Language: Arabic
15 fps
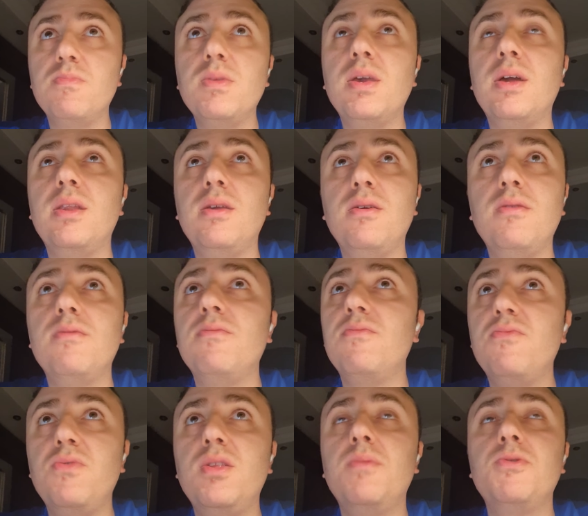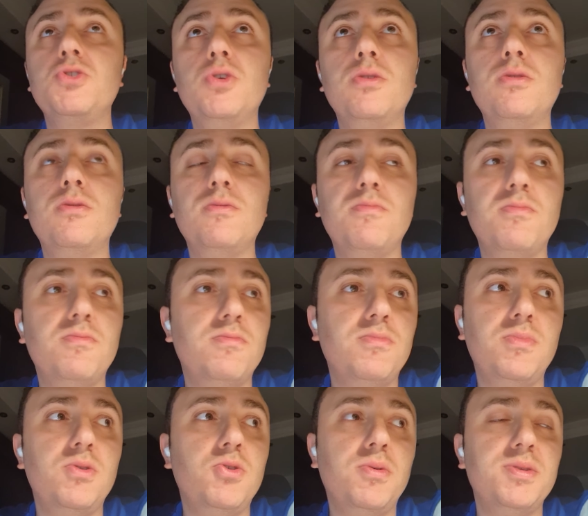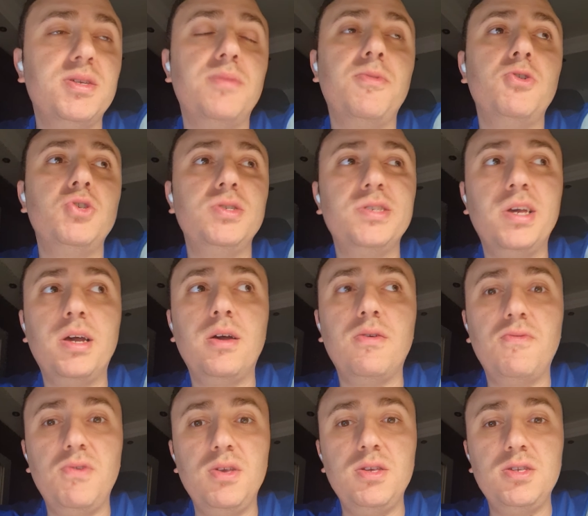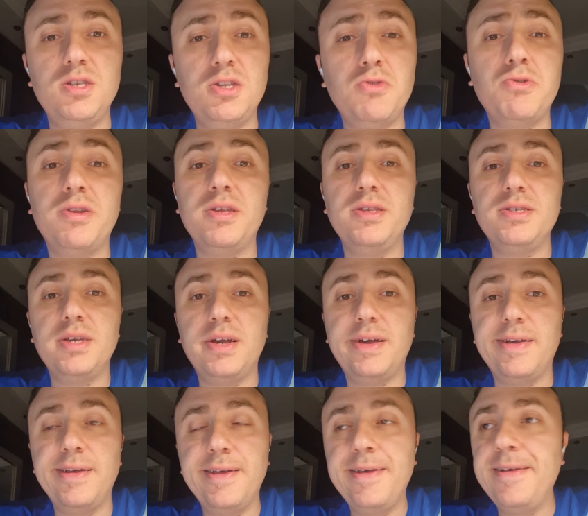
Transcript: يعني في ماتشات بتبقى مثلا أربعة وعشرين ساعة في ستة وتلاتين ساعة